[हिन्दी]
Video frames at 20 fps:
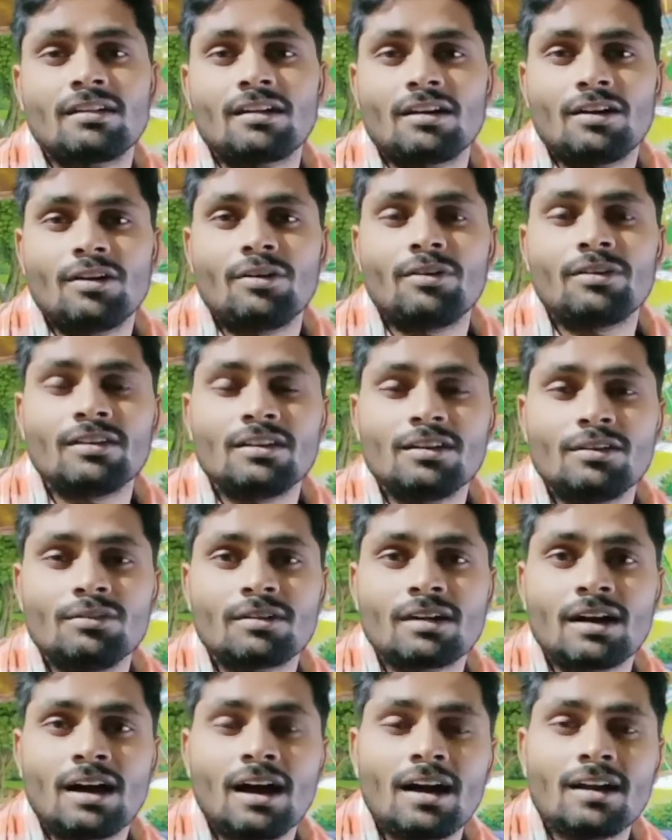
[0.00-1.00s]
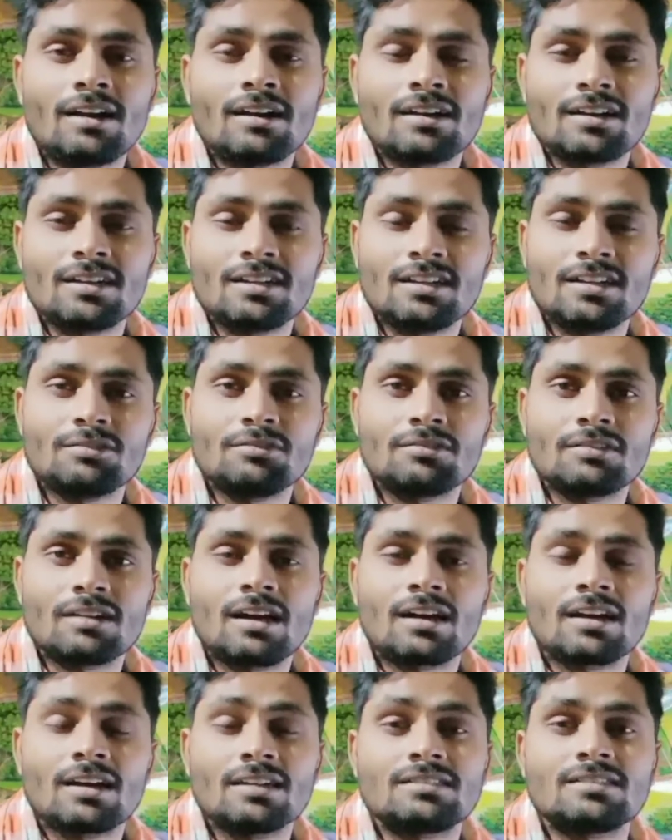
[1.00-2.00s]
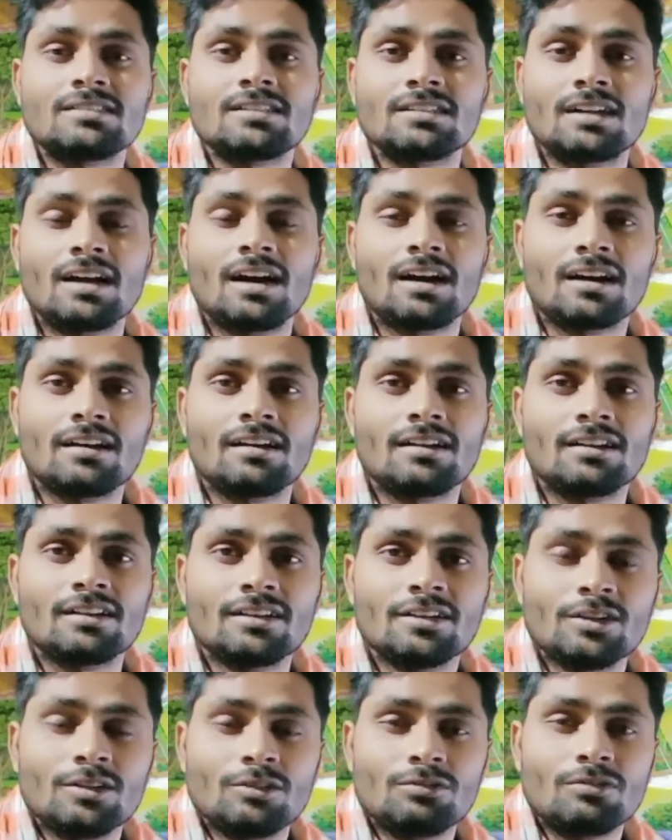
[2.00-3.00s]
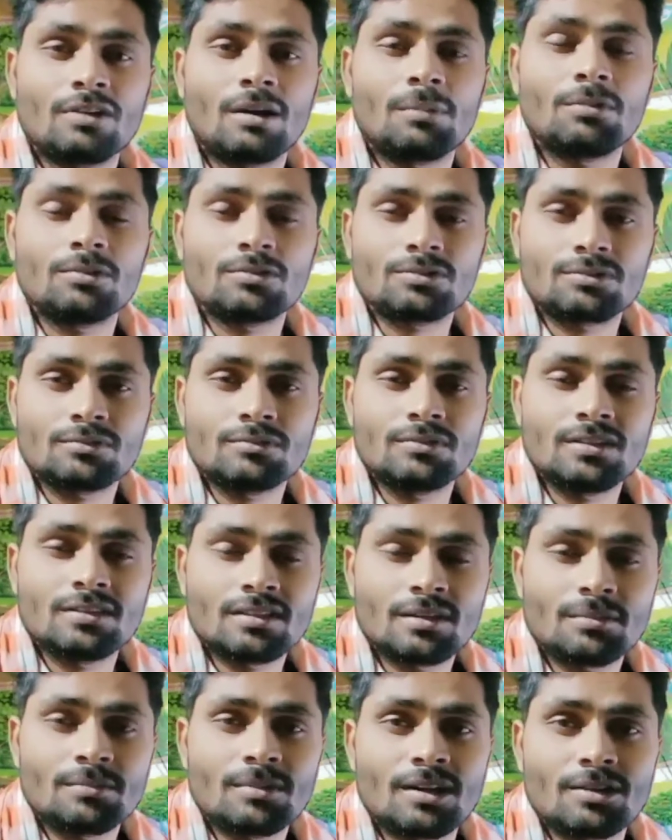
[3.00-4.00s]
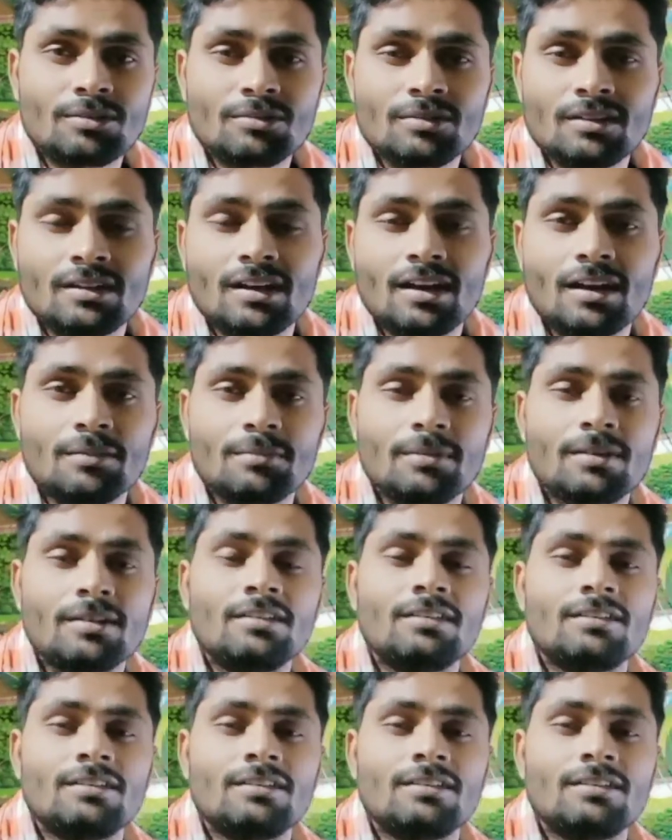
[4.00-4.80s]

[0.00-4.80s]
और ये लोग कहाँ रह गए निर्गुण गा के अच्छे गा कर तो आप लोग सुने तब ना कोई गया भाई